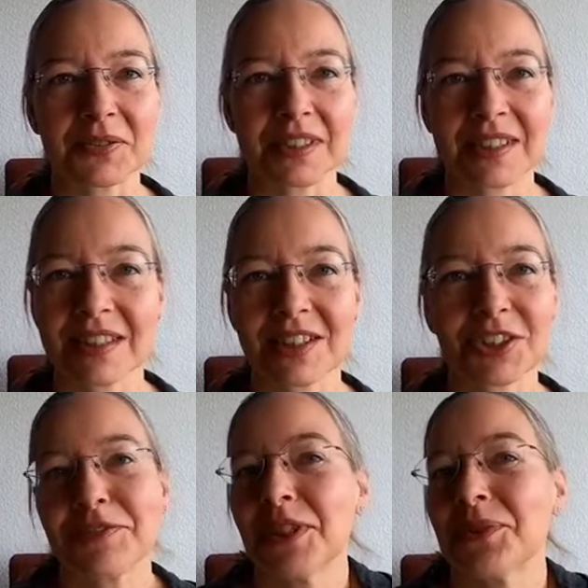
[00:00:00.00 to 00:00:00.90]
Und wie gesagt,
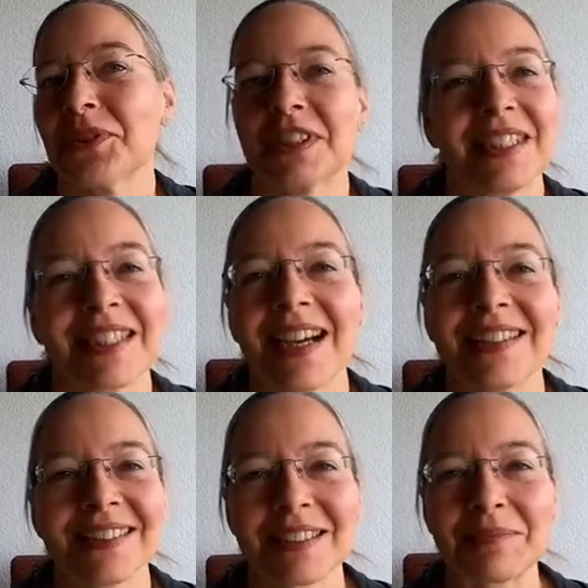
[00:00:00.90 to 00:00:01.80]
ich schaffe natürlich
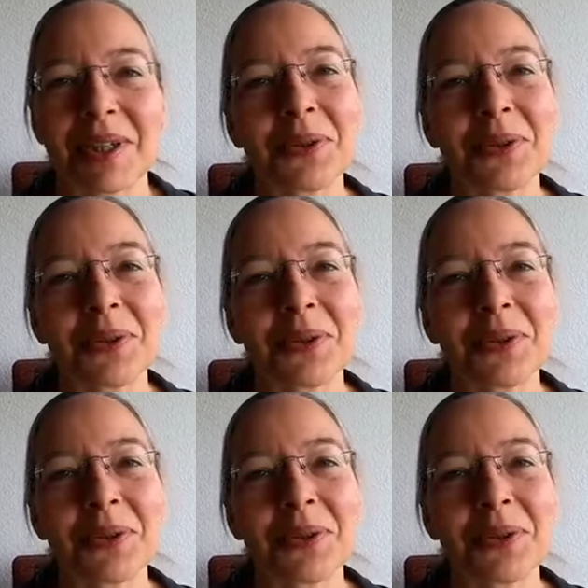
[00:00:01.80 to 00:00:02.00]
nicht alles.